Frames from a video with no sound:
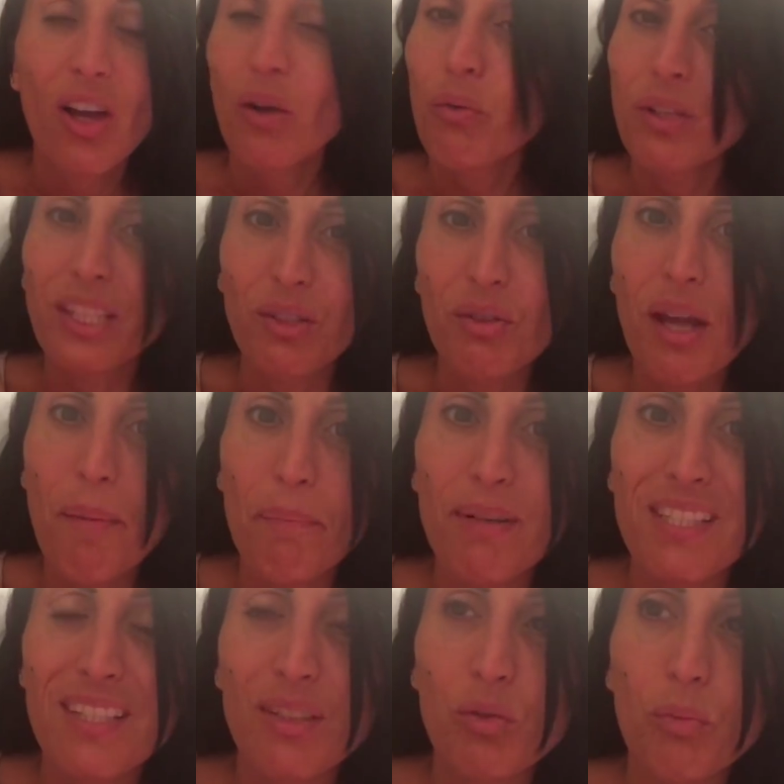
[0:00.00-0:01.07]
Quindi non è
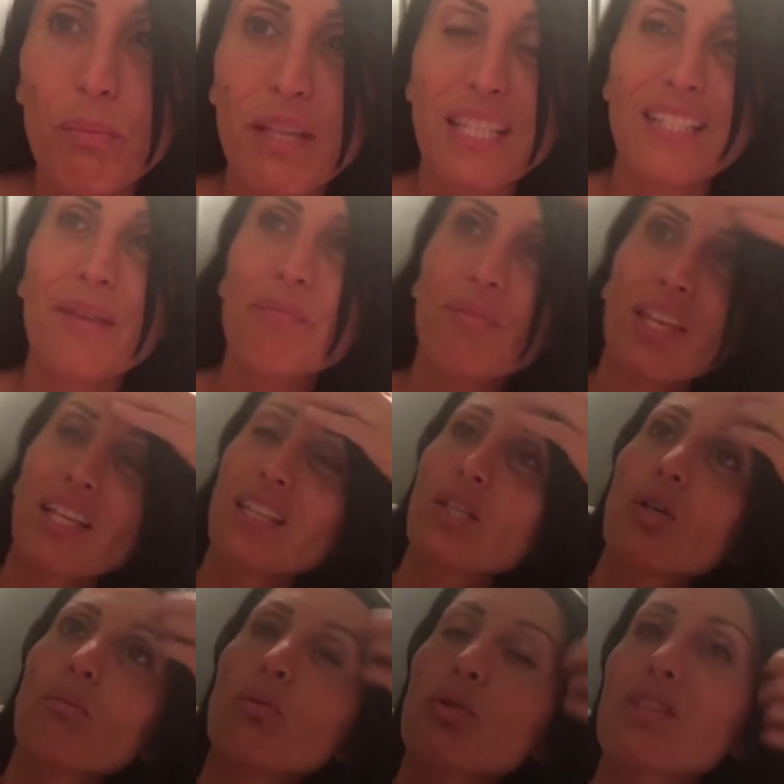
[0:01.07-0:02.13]
passato un mese.
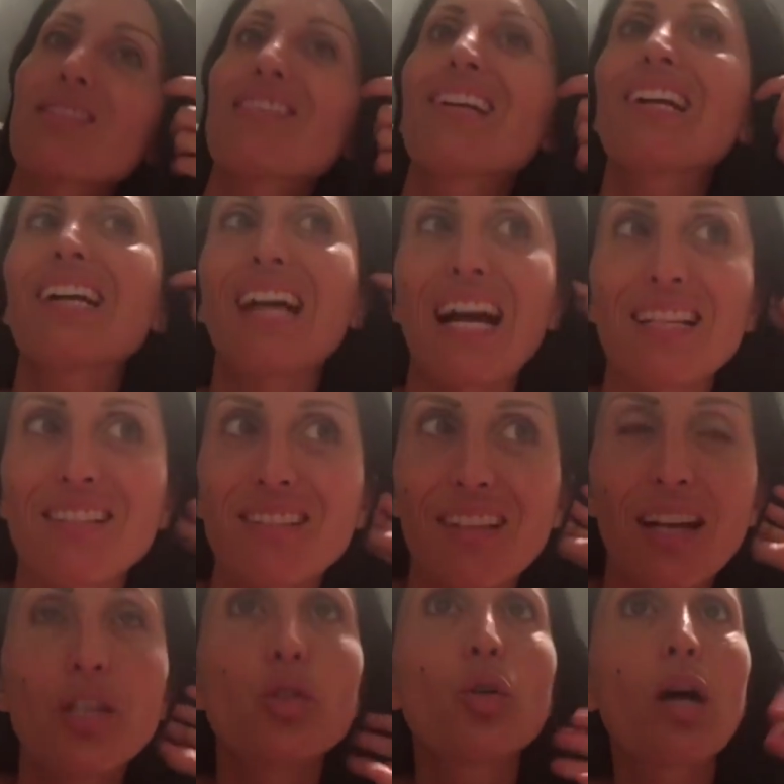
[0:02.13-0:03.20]
Dico, mo se
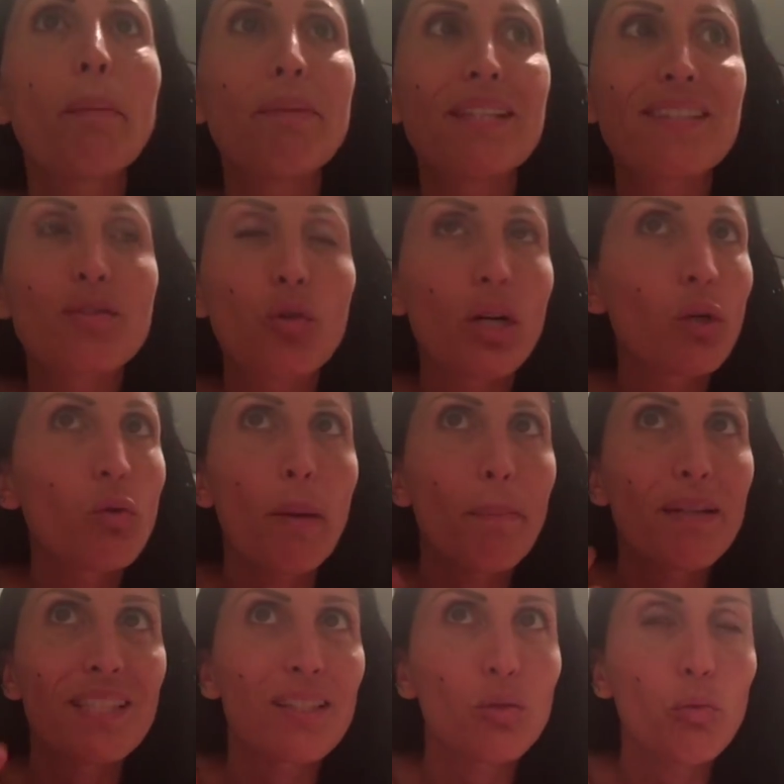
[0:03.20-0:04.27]
incazza e io capisco che non è
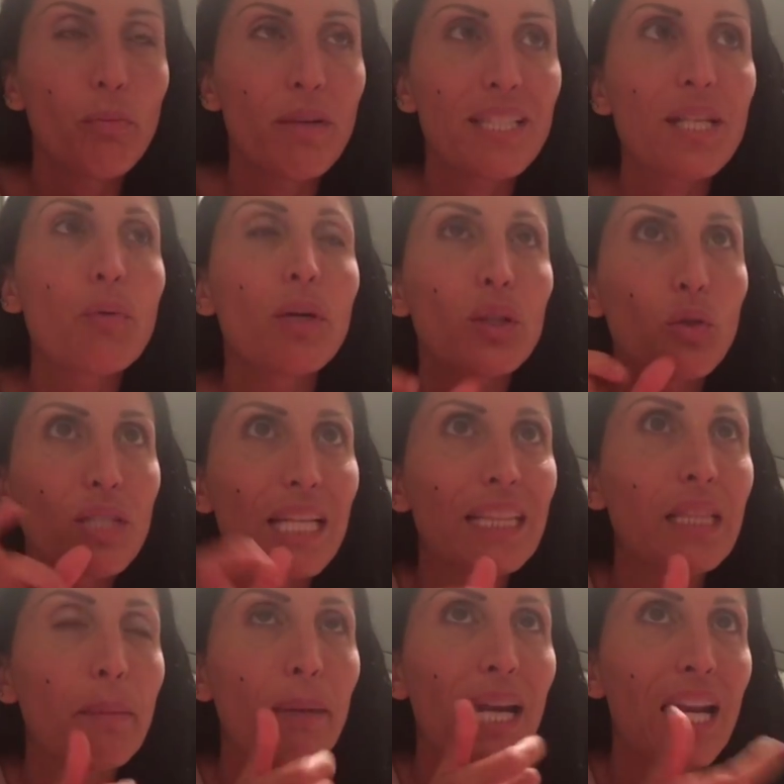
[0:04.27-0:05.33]
passato un mese quando
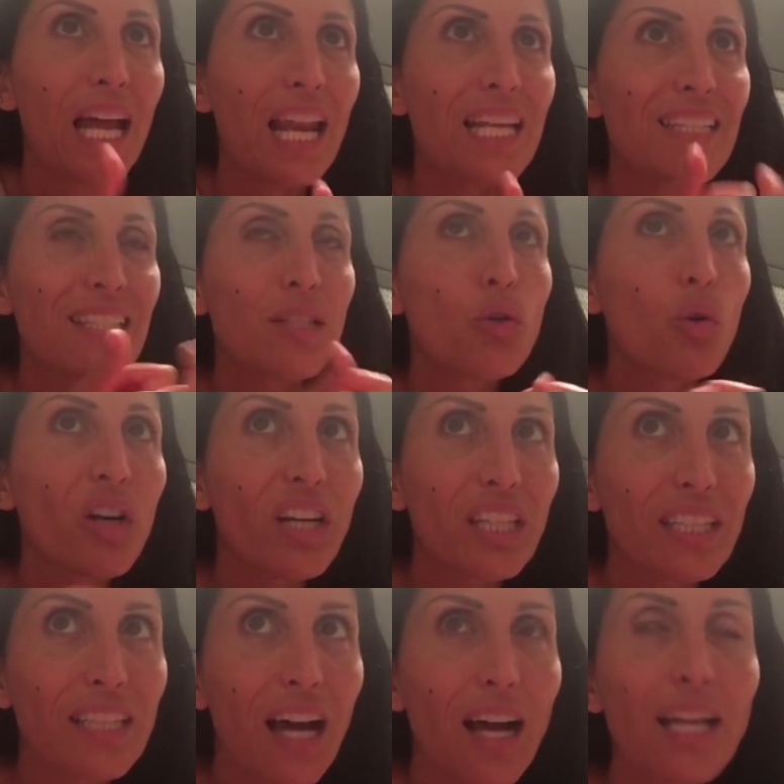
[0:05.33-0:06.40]
sente parlare la single
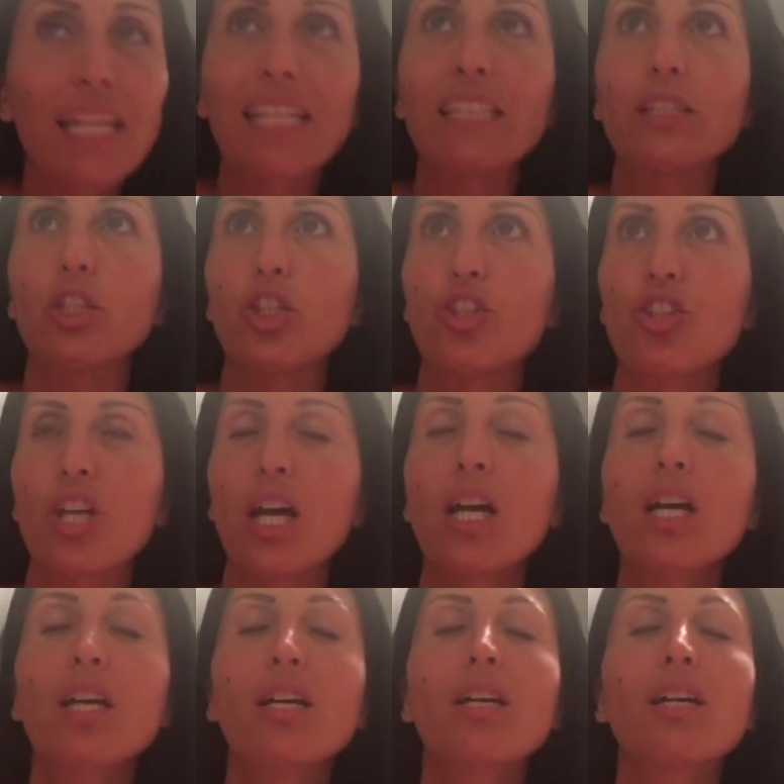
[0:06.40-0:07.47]
Rita che dice
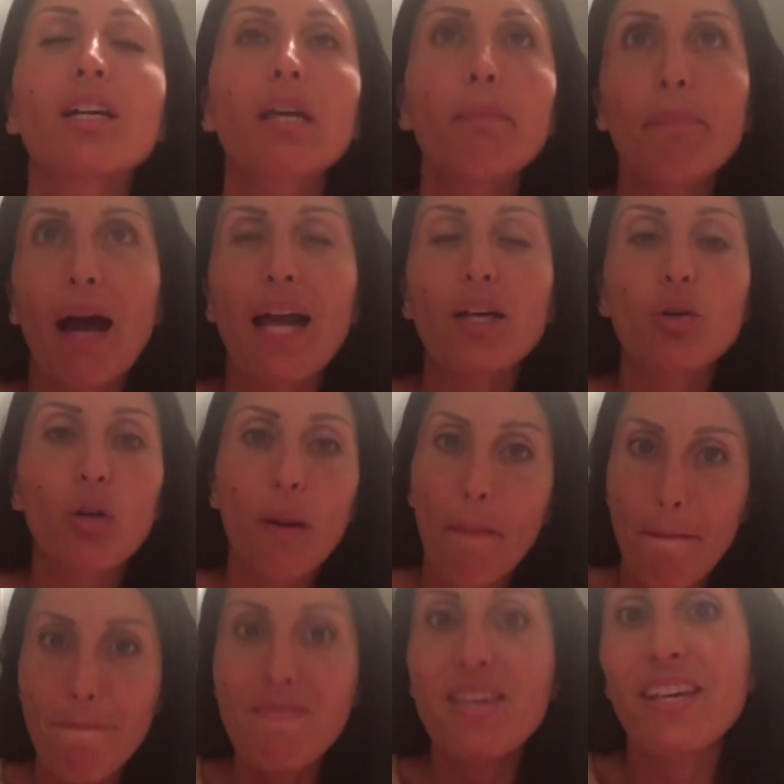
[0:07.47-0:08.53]
che Michael,
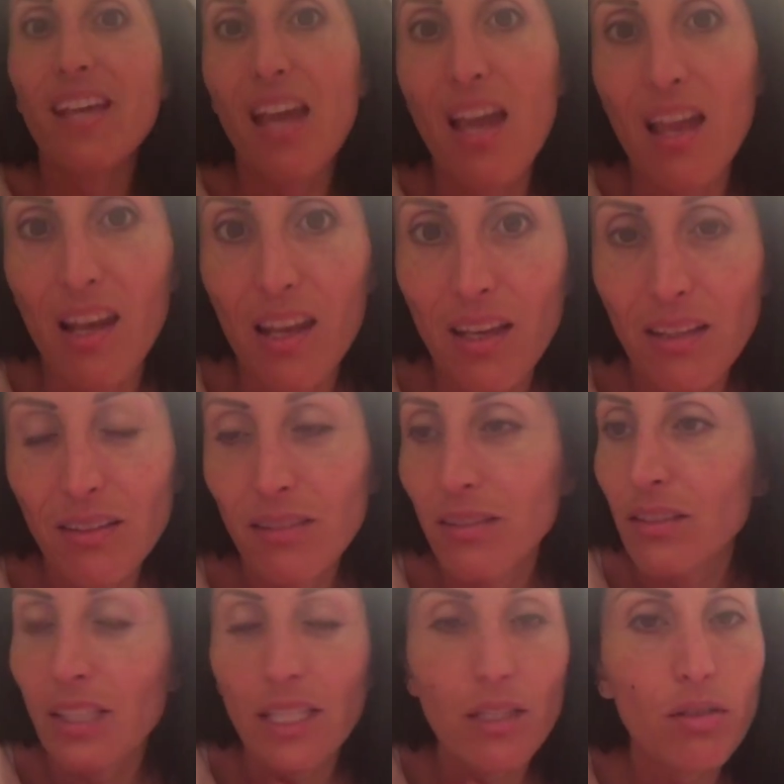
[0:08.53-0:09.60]
Michele, eh?
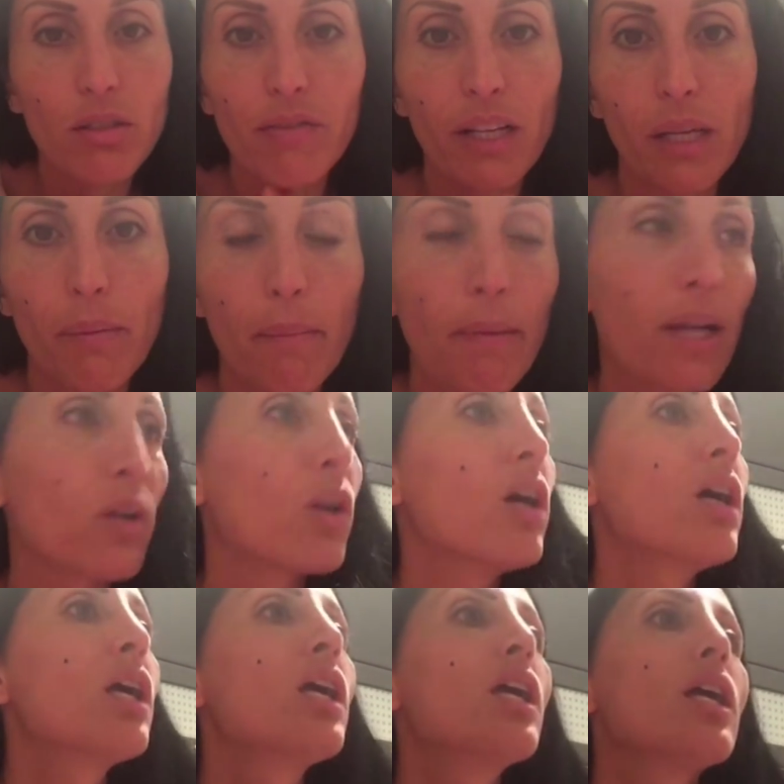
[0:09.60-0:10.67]
cazzo ti fai chiamare Michael?
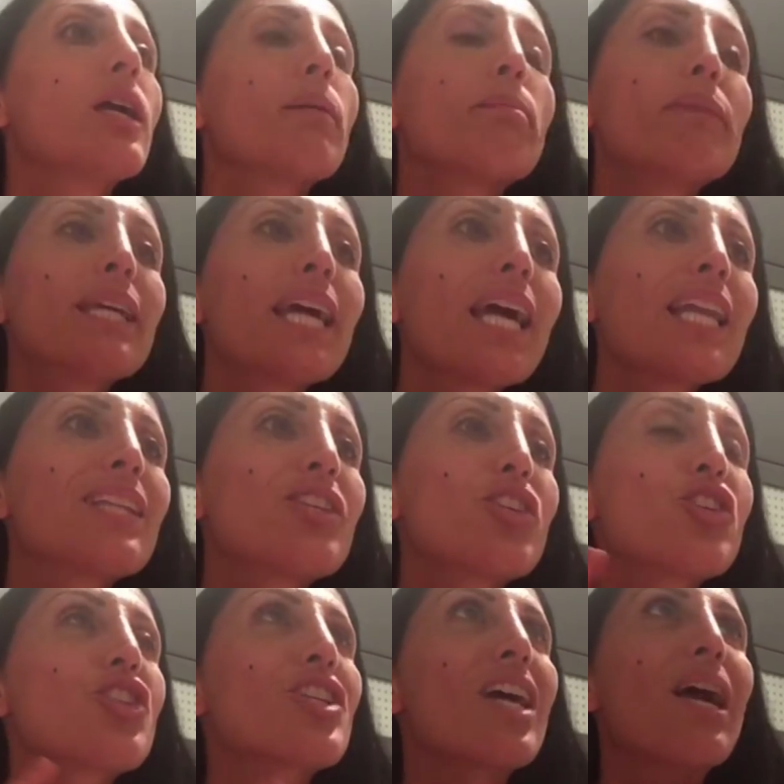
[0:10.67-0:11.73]
Michele
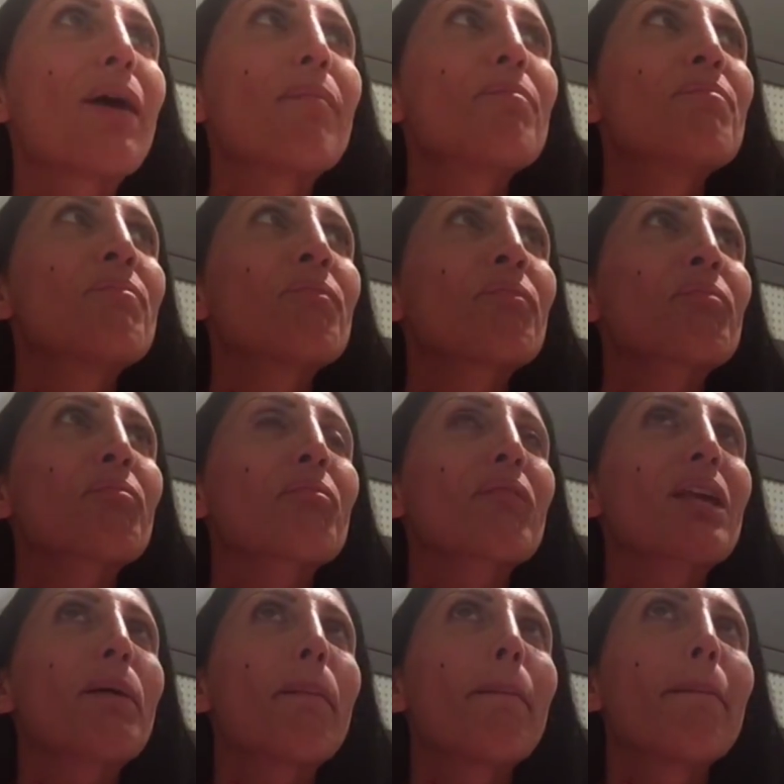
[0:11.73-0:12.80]
dice,
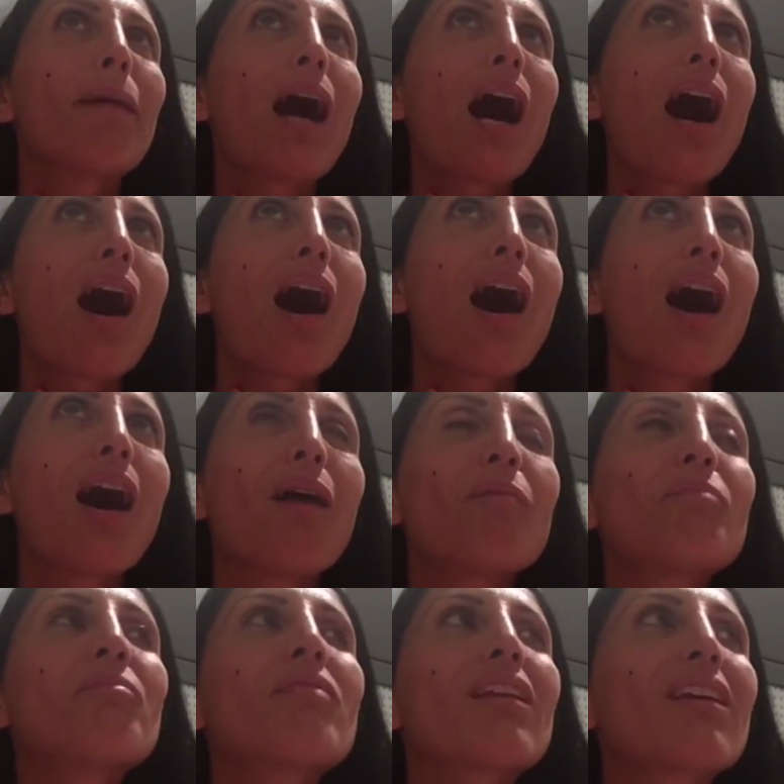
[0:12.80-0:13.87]

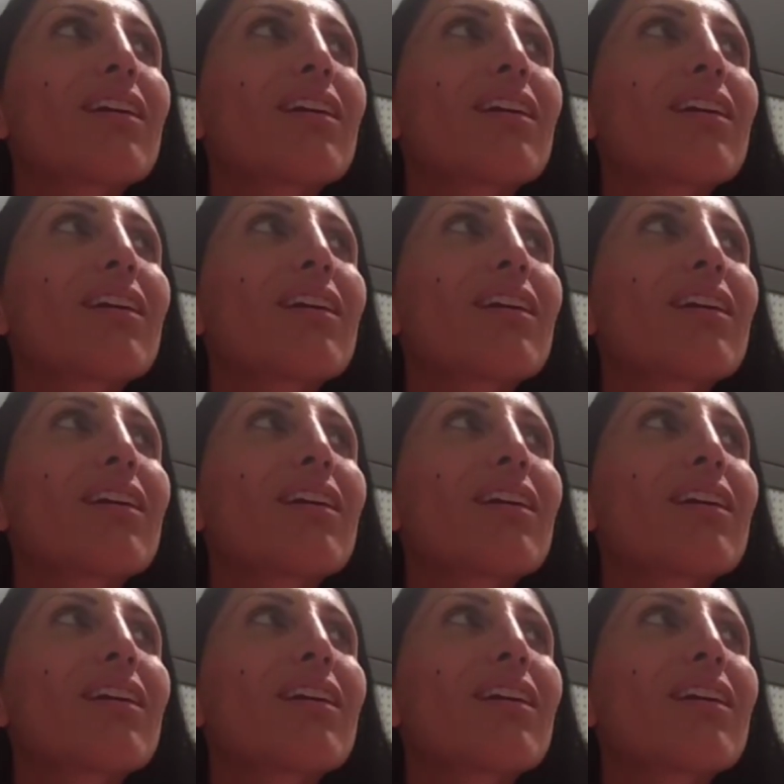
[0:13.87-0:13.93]
ma...